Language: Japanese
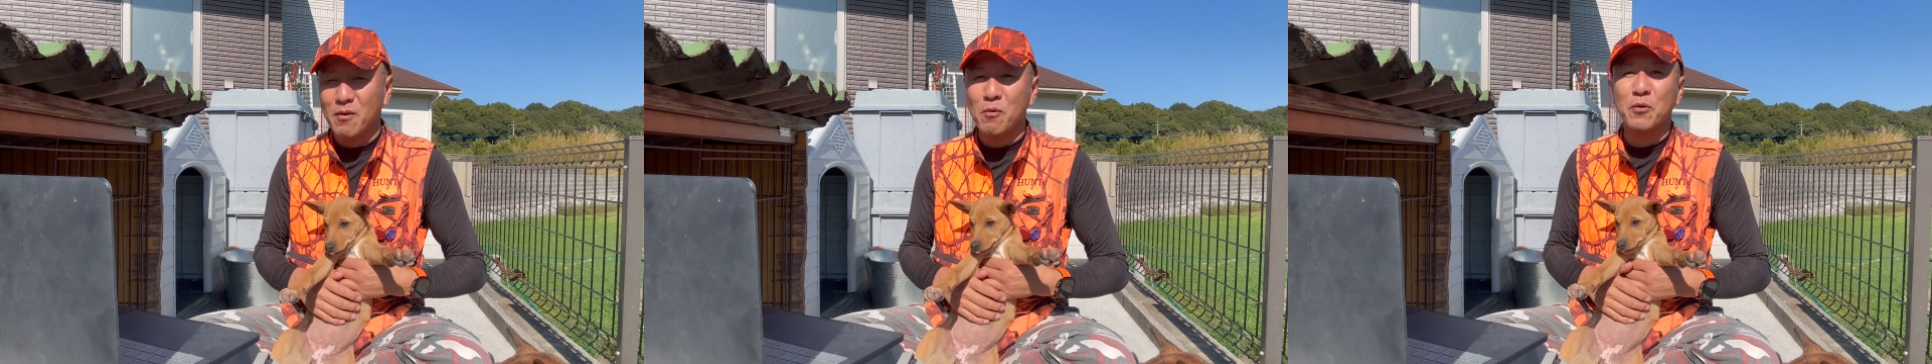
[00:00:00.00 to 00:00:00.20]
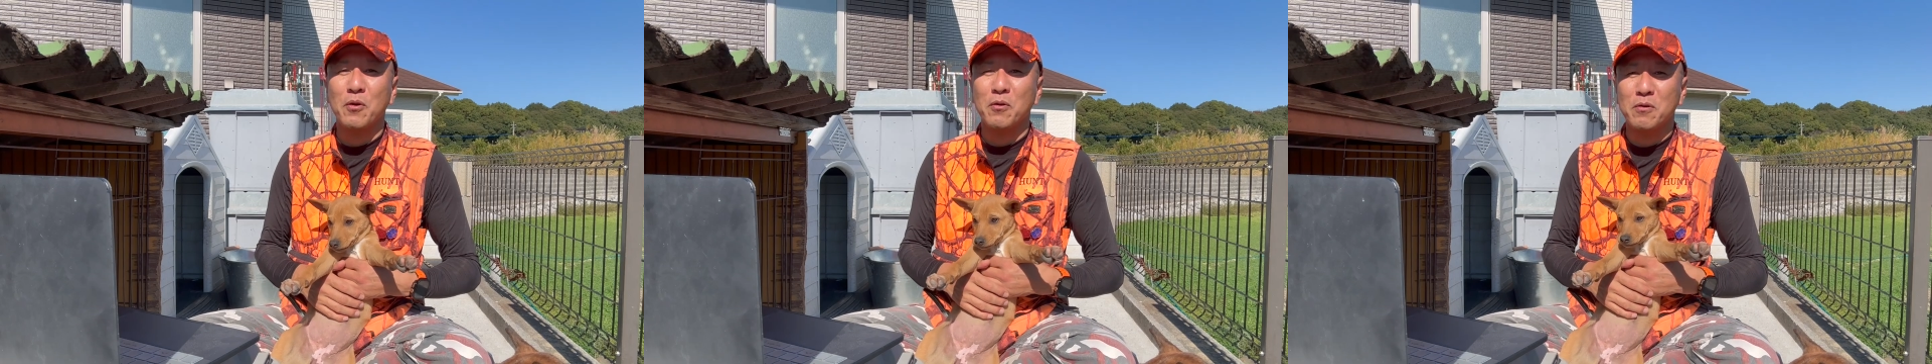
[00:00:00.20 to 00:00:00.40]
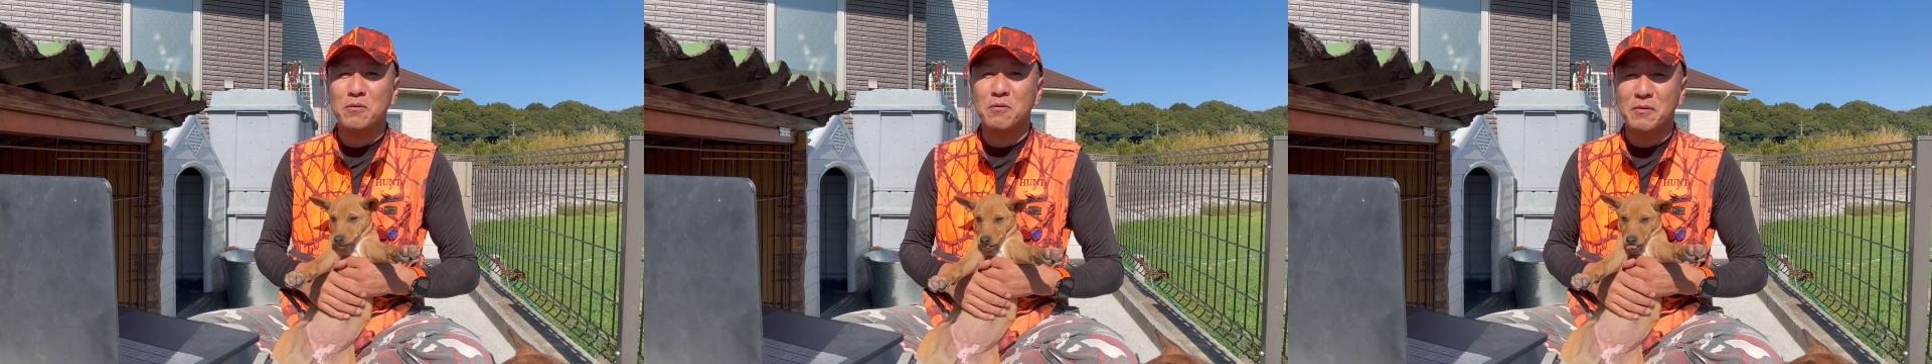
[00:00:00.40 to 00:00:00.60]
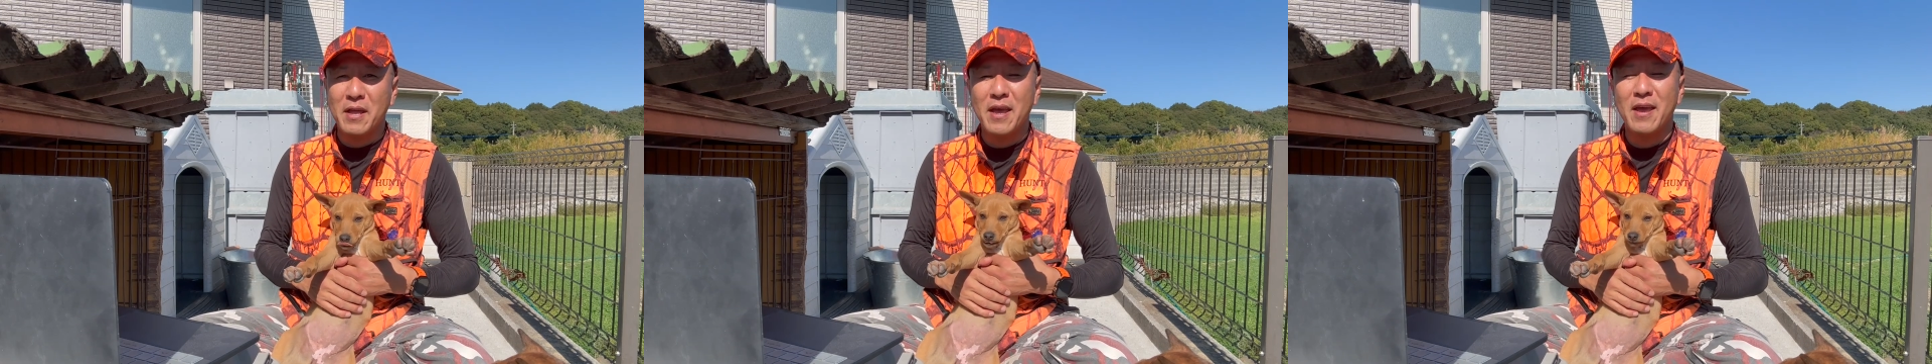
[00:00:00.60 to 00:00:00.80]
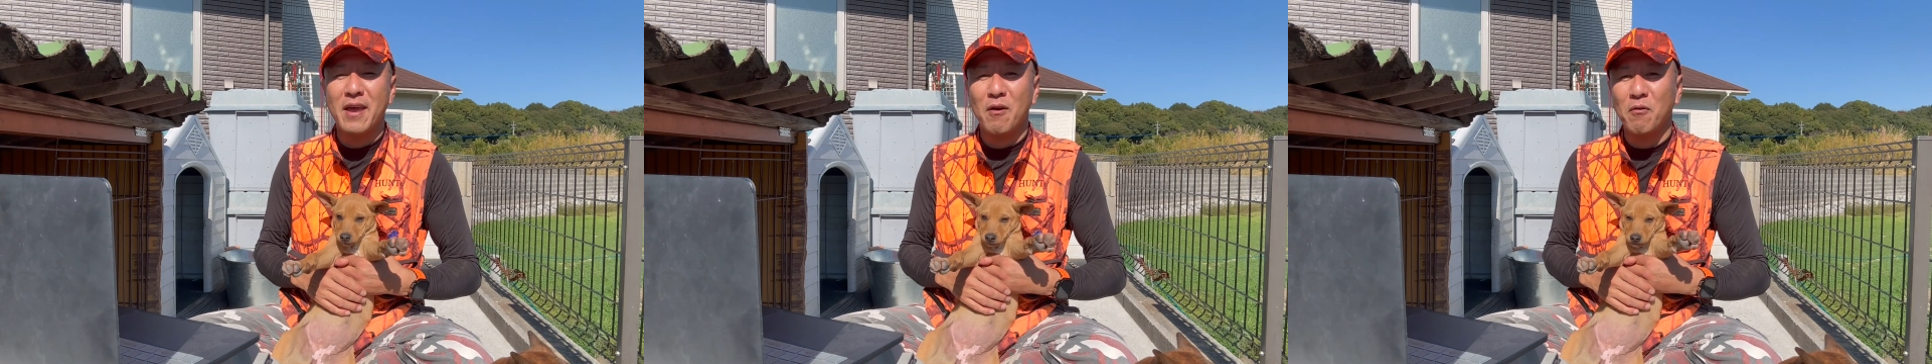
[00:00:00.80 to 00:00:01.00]
協力を
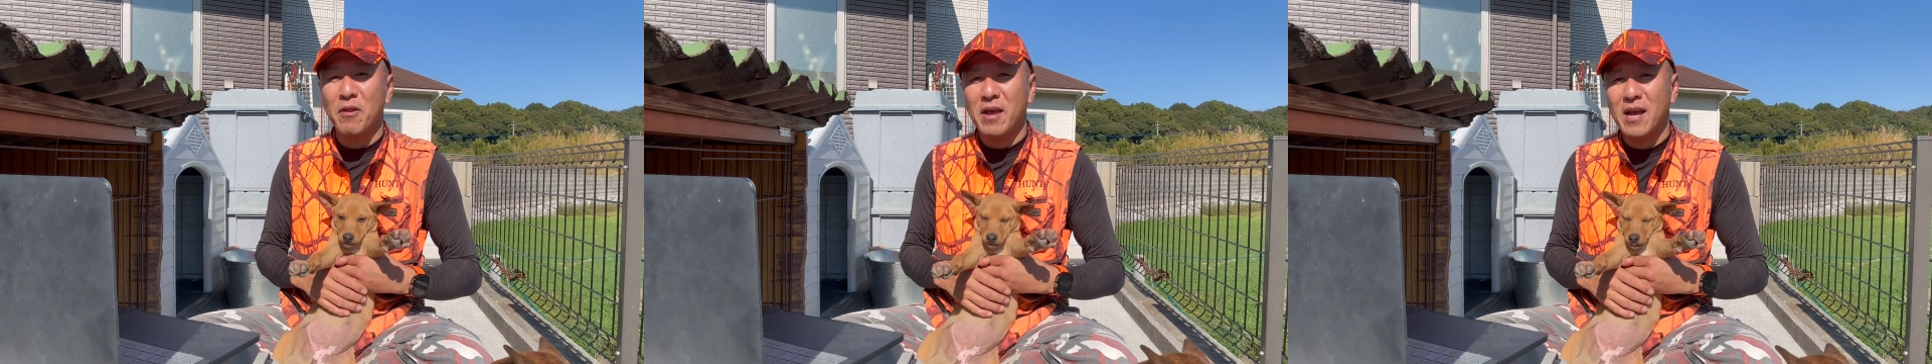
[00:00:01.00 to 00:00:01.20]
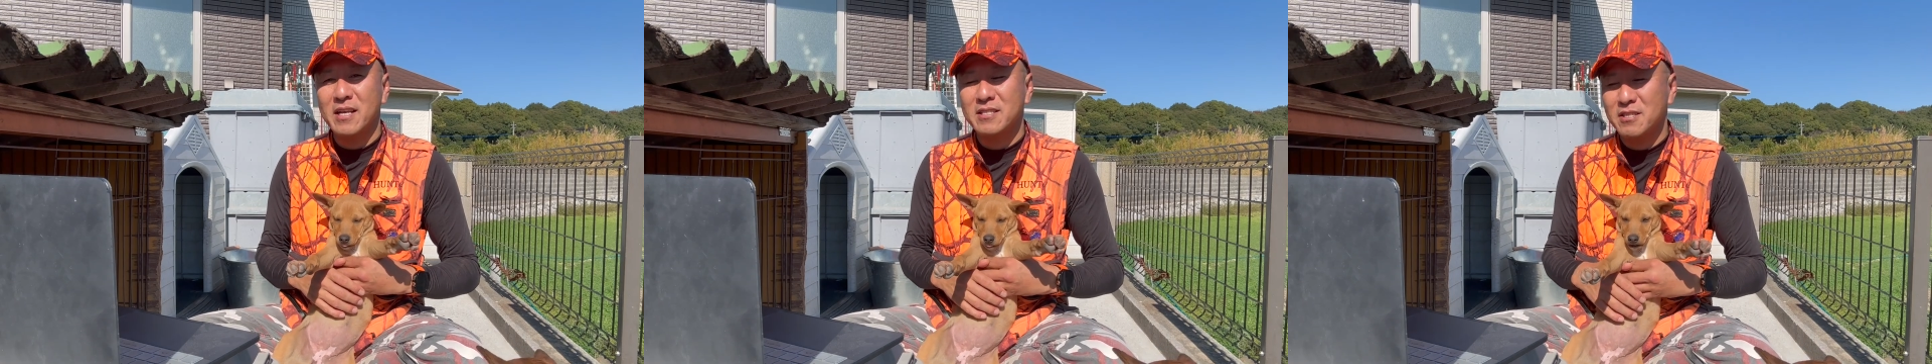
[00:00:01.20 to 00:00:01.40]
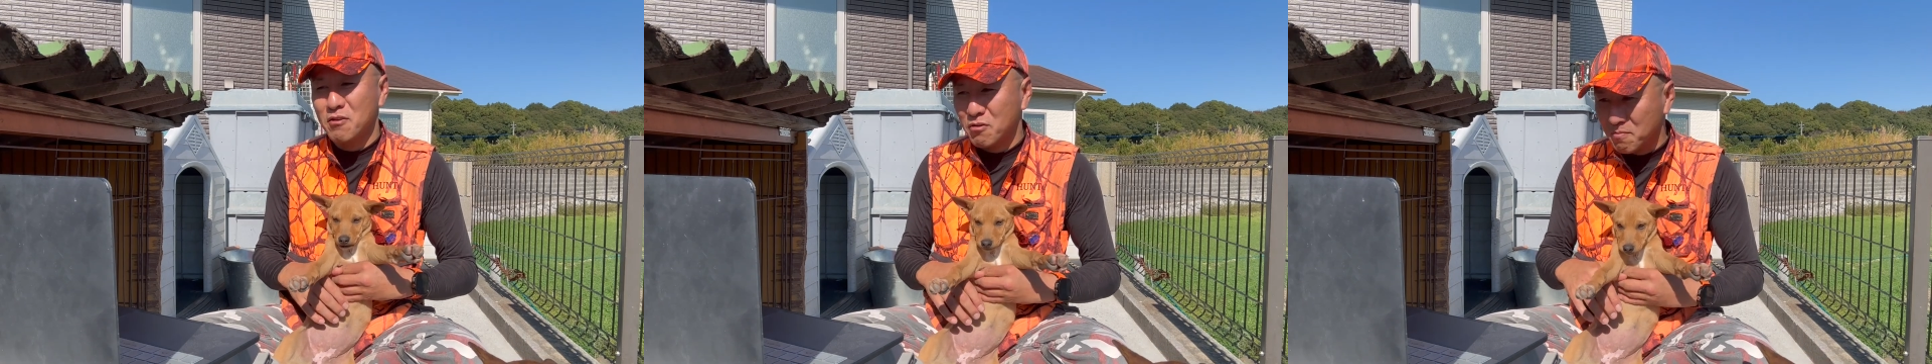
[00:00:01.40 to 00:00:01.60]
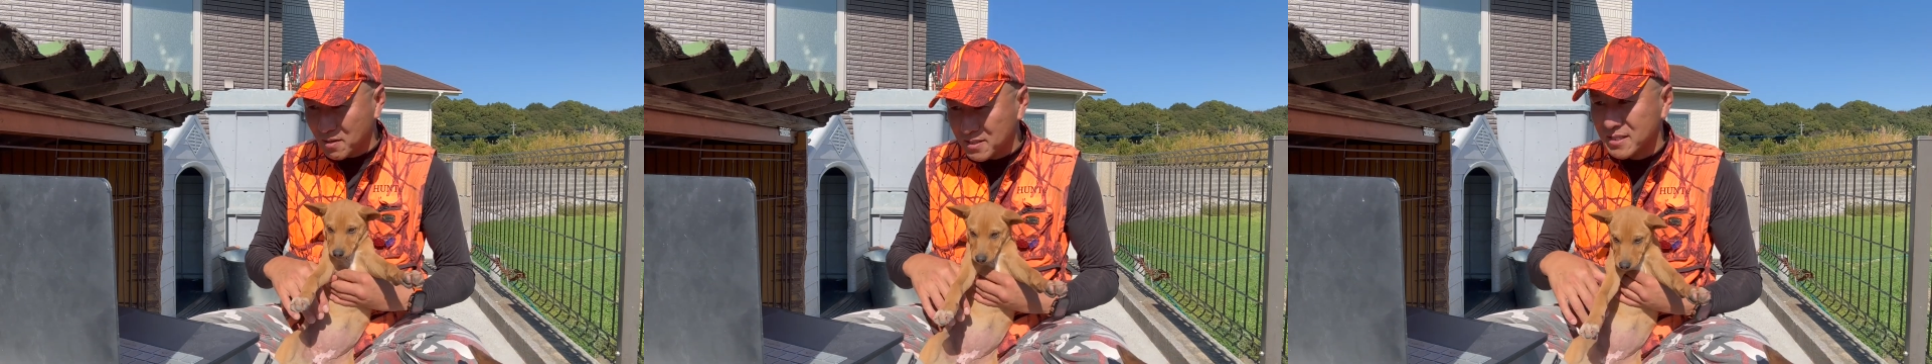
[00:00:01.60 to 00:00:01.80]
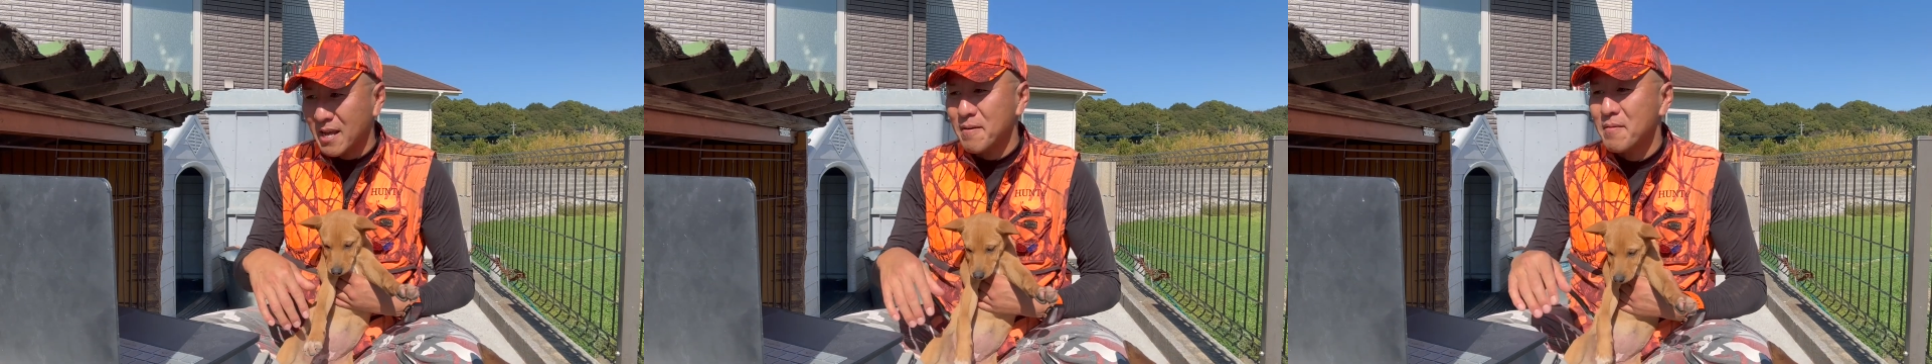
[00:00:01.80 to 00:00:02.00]
ね、お願いしておりま
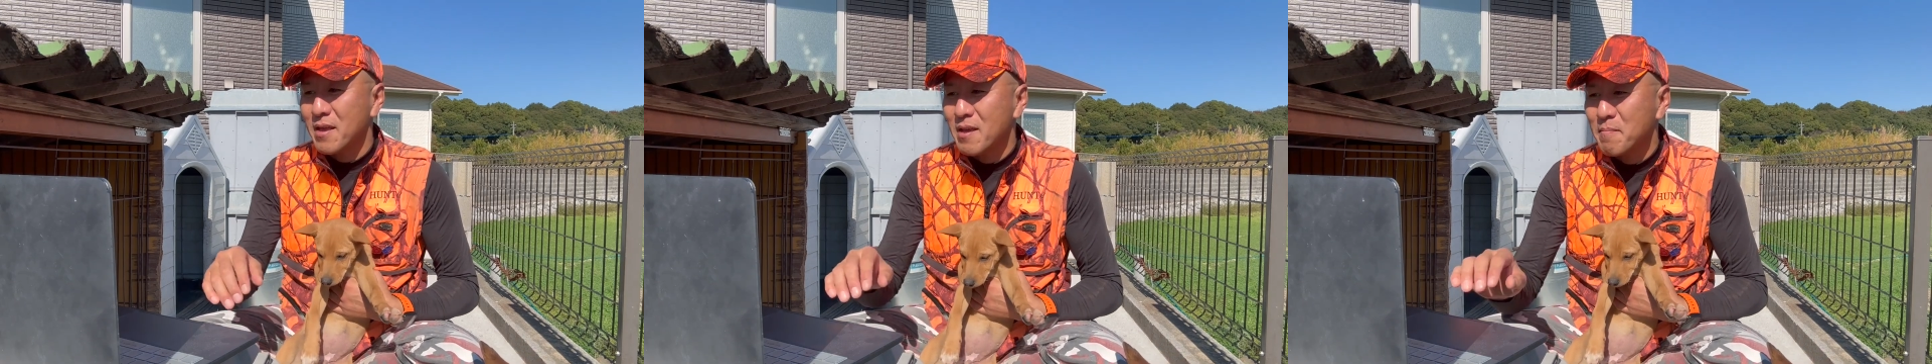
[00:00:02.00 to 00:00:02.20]
した。